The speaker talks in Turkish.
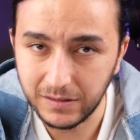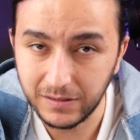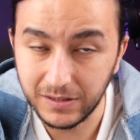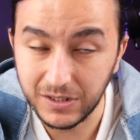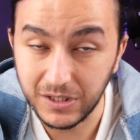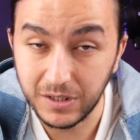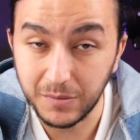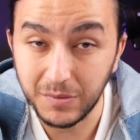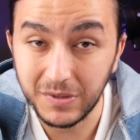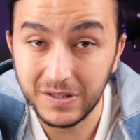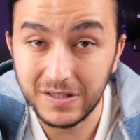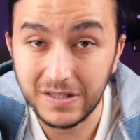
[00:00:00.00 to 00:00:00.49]

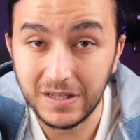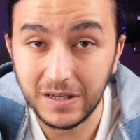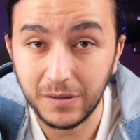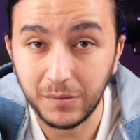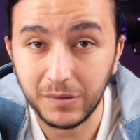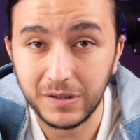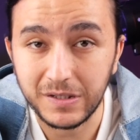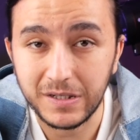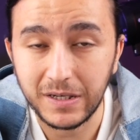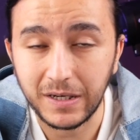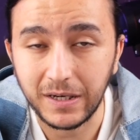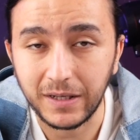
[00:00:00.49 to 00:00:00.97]
cebe
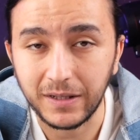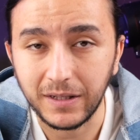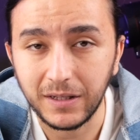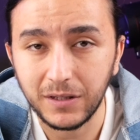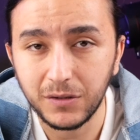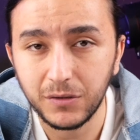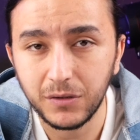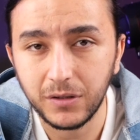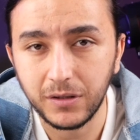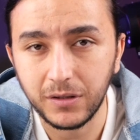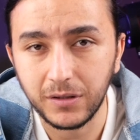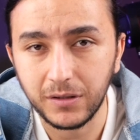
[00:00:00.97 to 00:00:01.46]
sığabilecek kadar
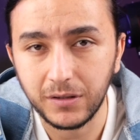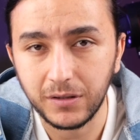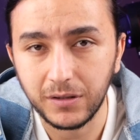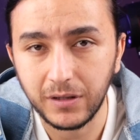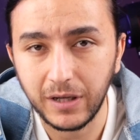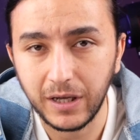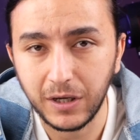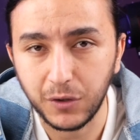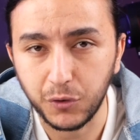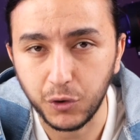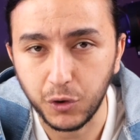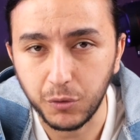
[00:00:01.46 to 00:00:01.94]
e,
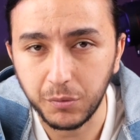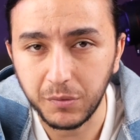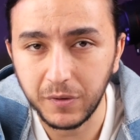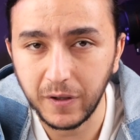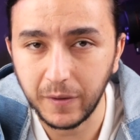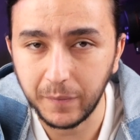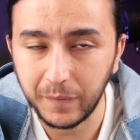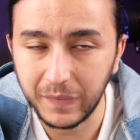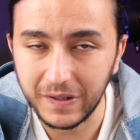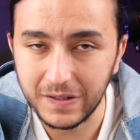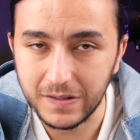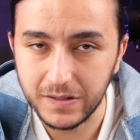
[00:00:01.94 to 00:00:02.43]
ergonomik bir
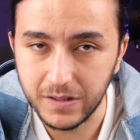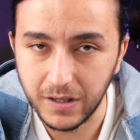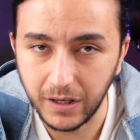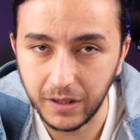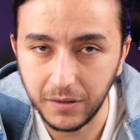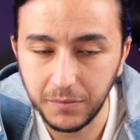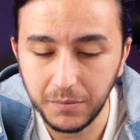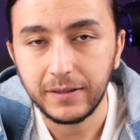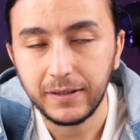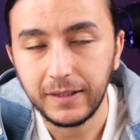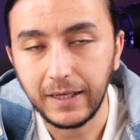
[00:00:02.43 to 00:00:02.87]
yapıya sahip.